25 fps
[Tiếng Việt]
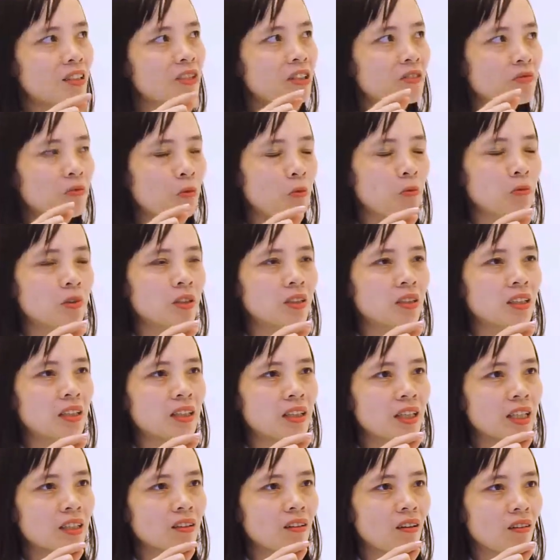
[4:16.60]
người phụ nữ
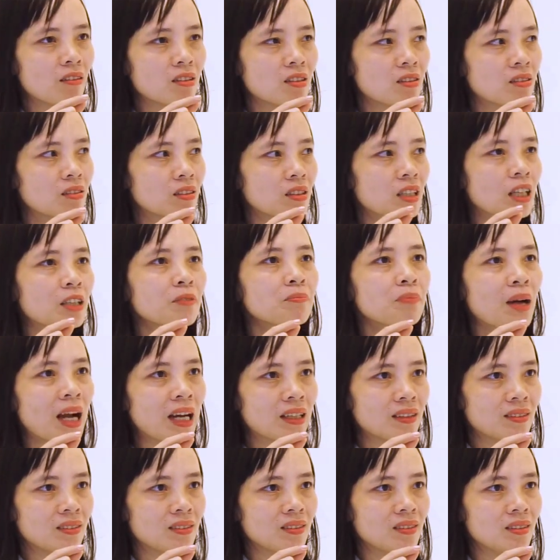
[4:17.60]
nên có sự cân bằng
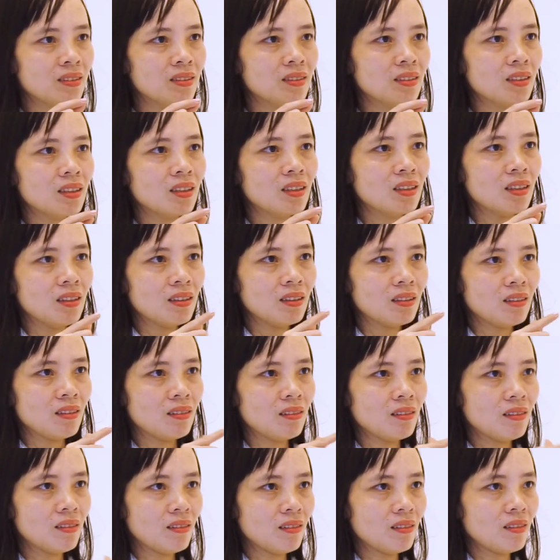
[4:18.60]
giữa
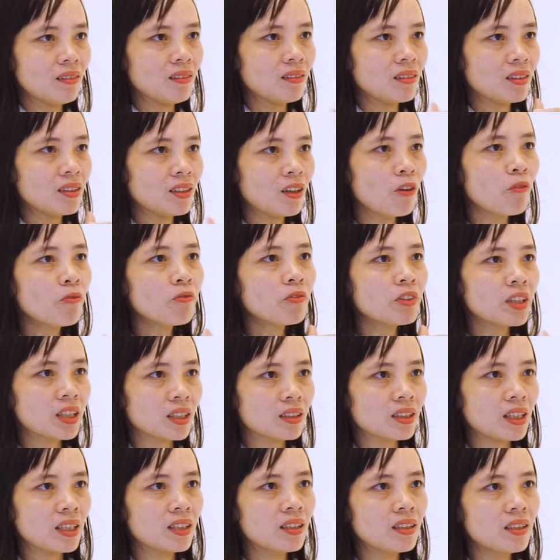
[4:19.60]
ờ, công việc
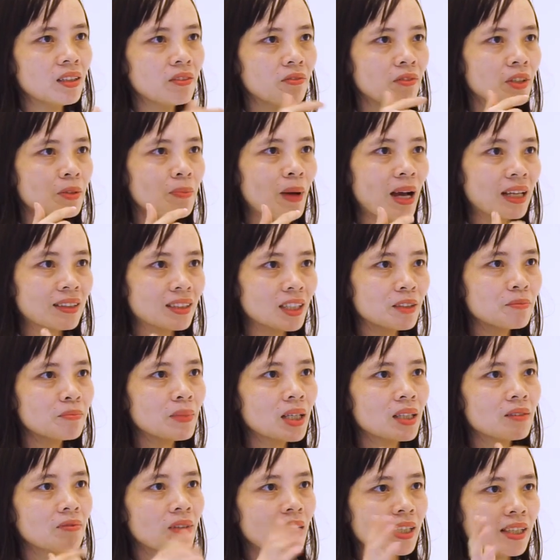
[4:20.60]
về bản thân
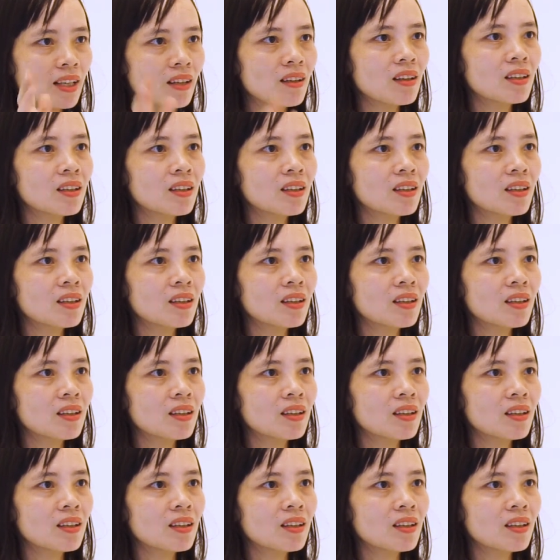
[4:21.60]
mình và gia